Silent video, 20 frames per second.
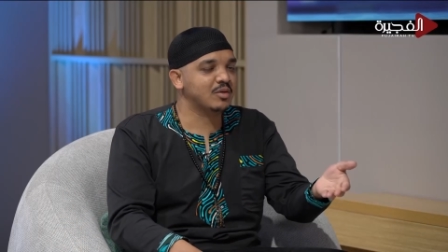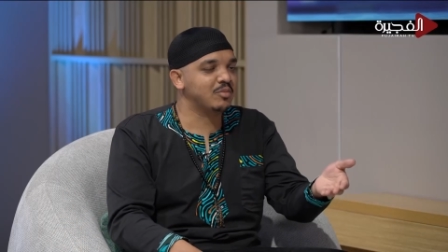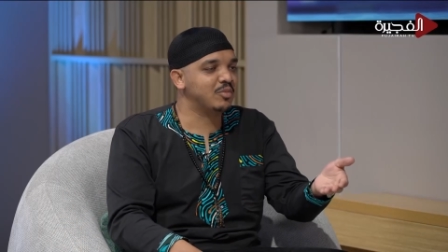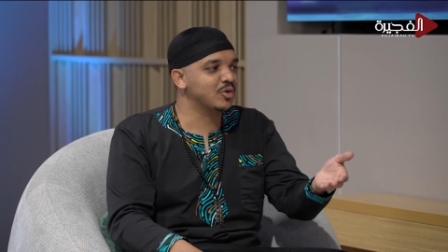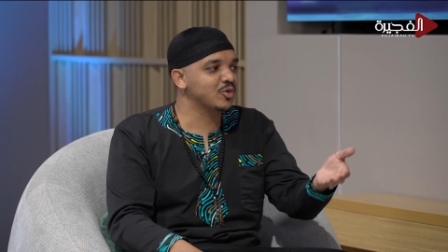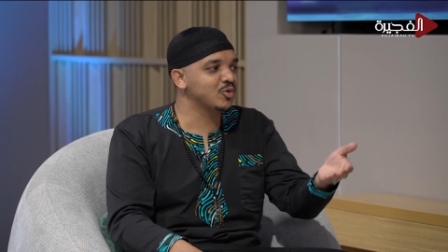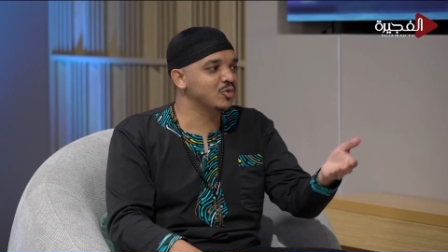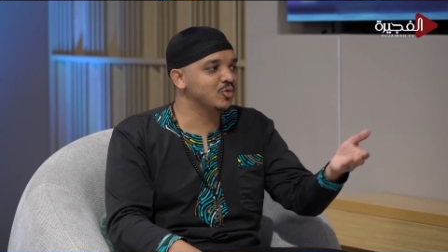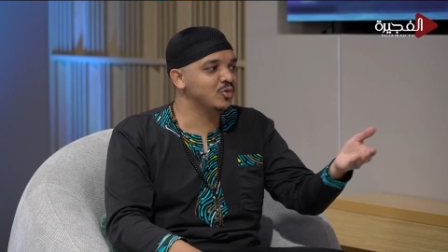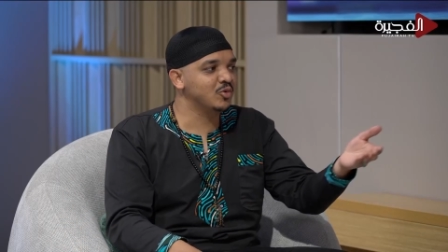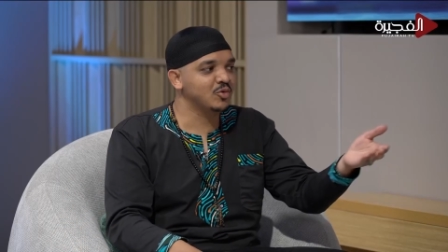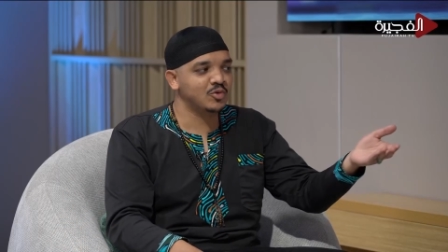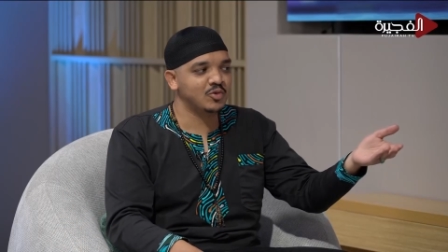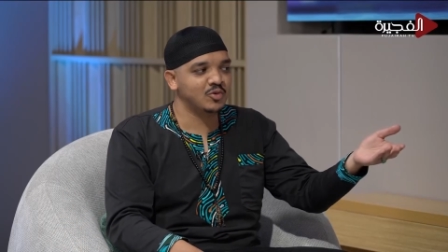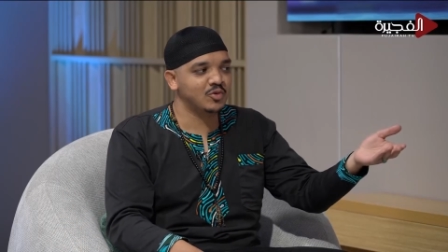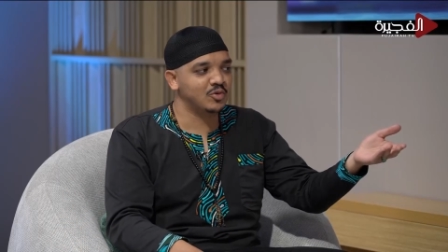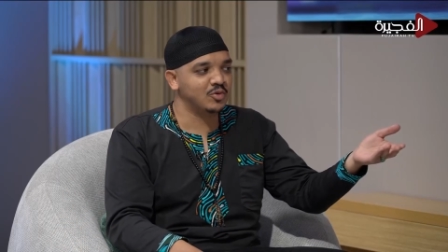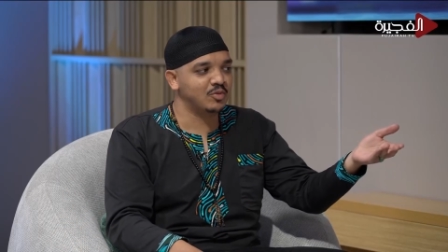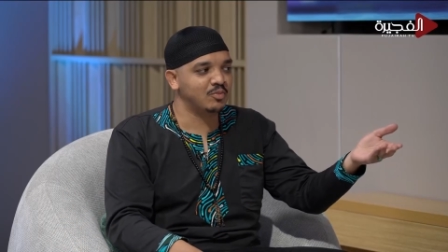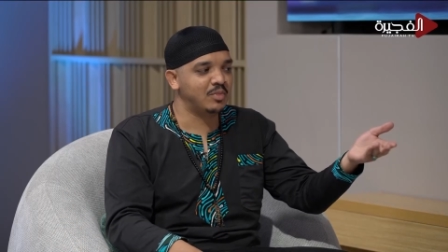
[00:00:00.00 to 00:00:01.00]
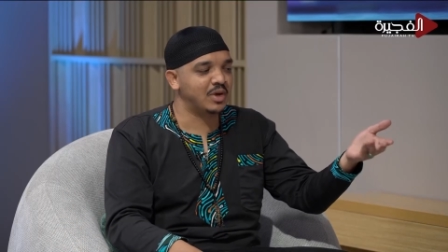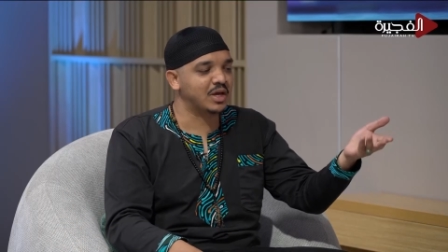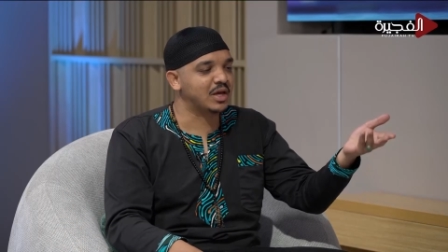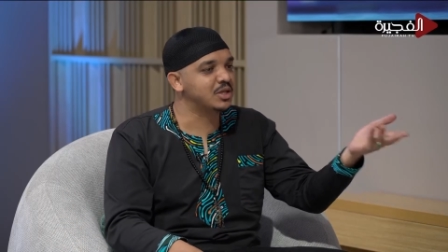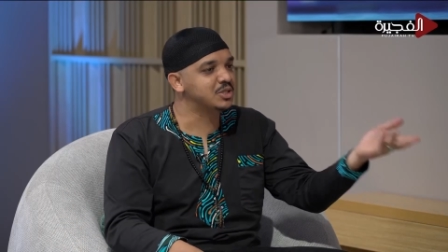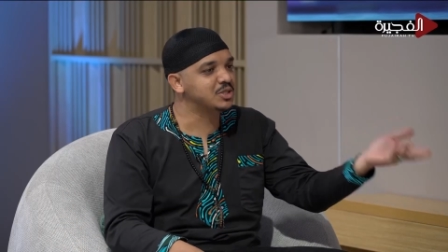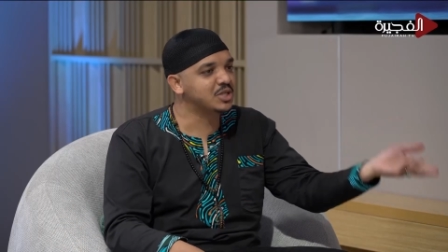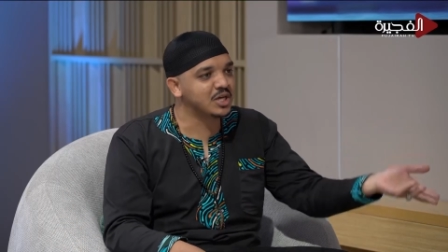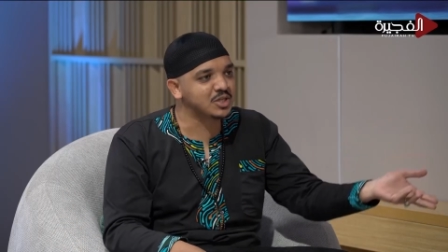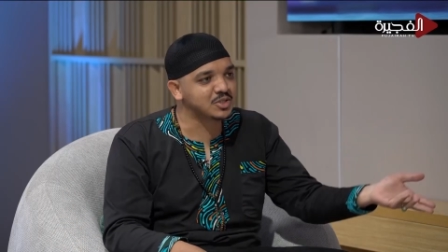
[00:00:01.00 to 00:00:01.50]
برضو
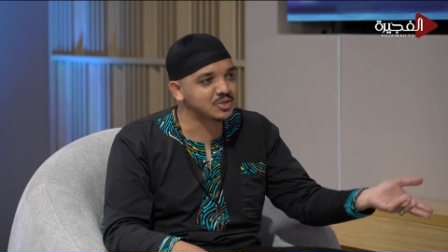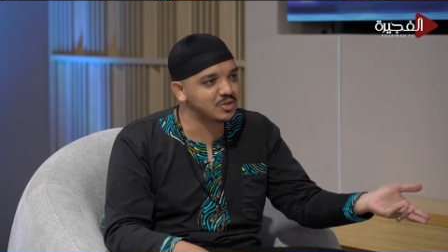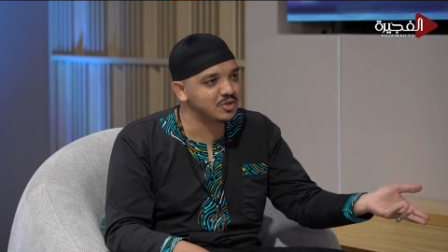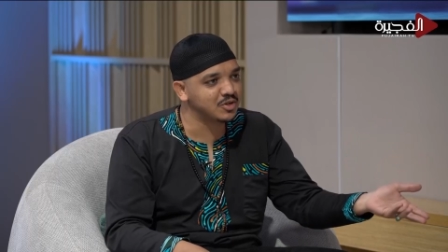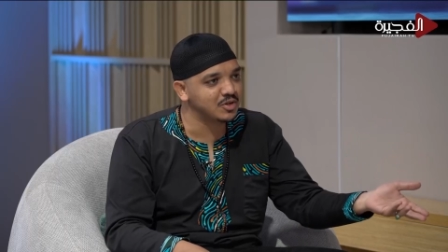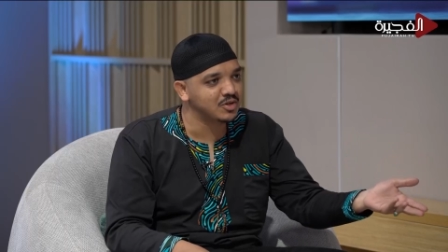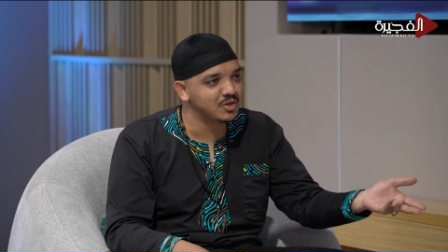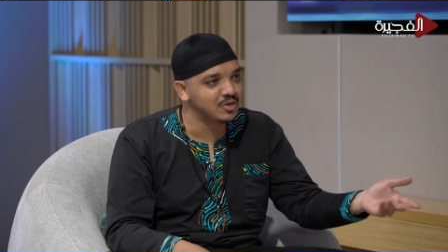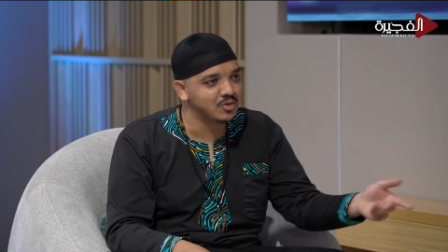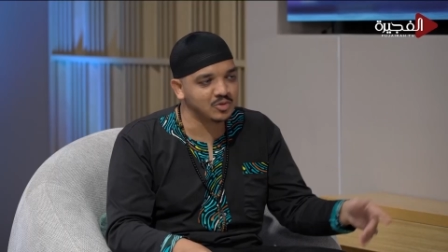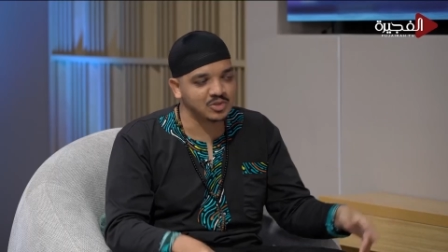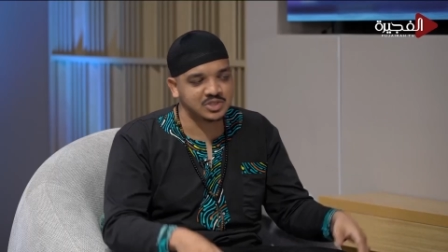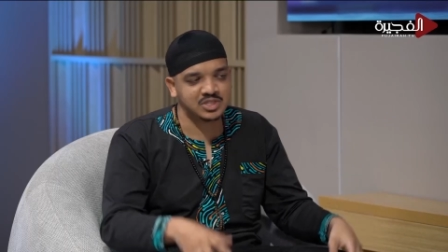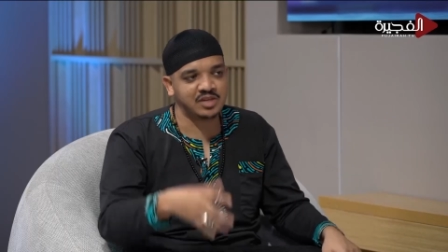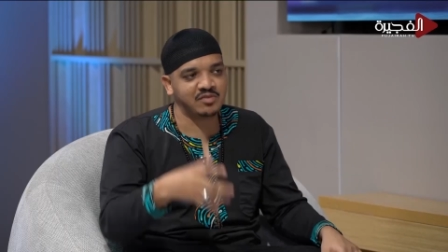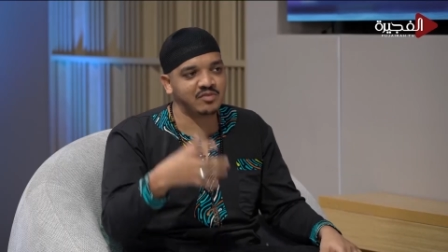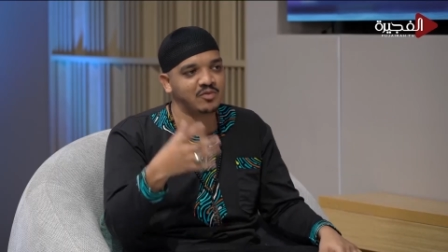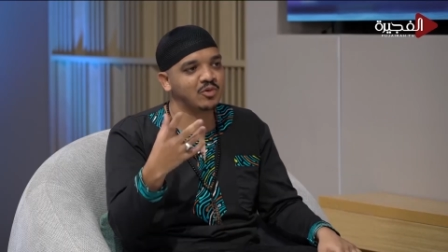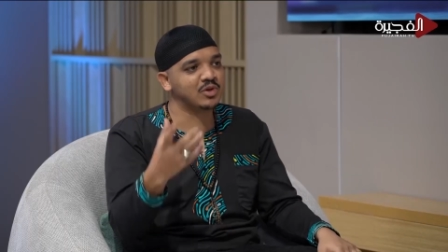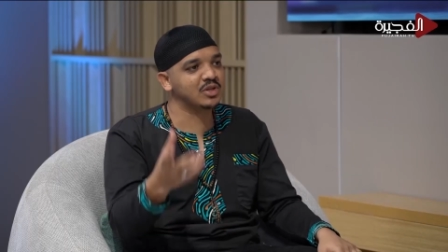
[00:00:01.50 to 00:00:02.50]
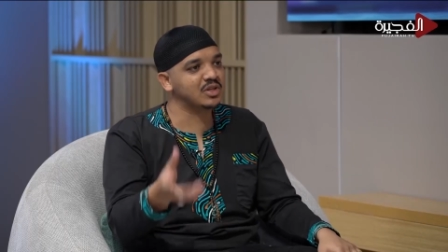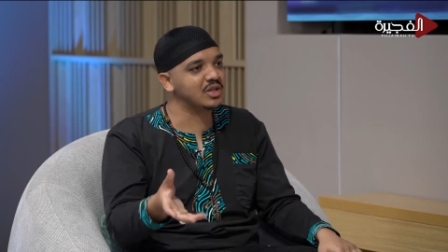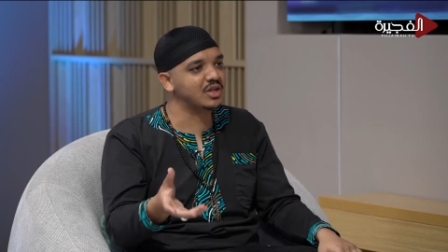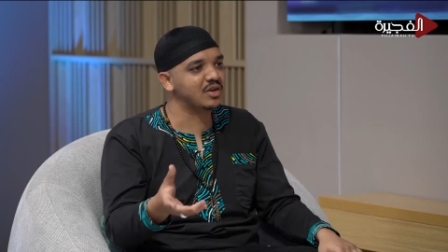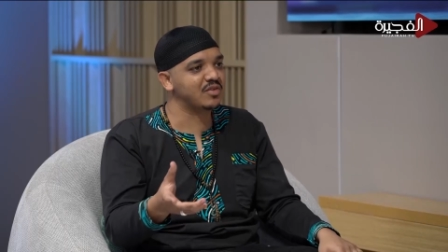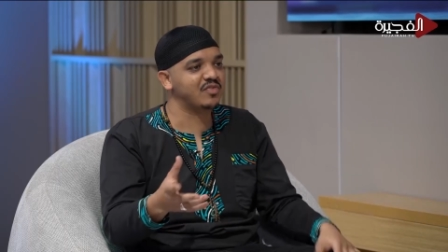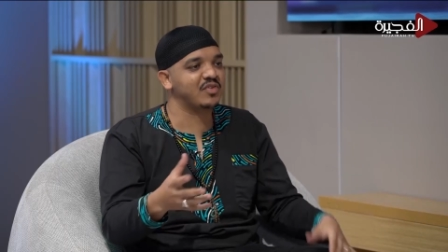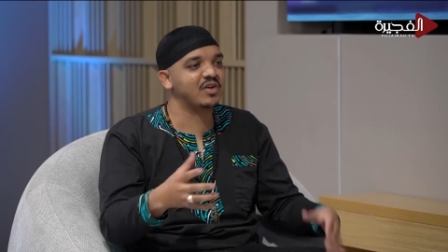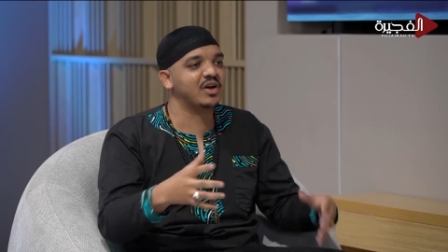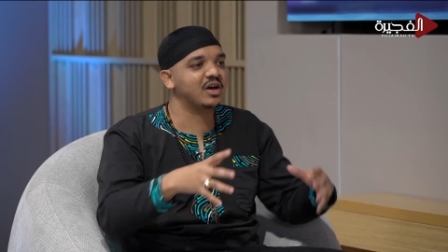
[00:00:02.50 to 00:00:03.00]
مايكل جاكسون وستيفي
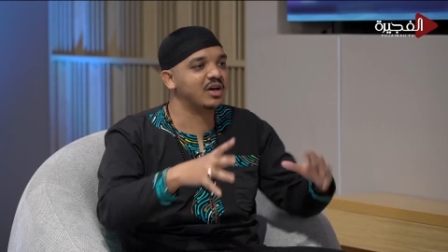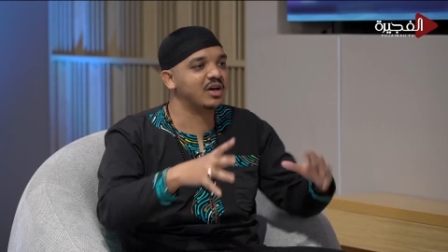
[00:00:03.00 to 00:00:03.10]
وندر ف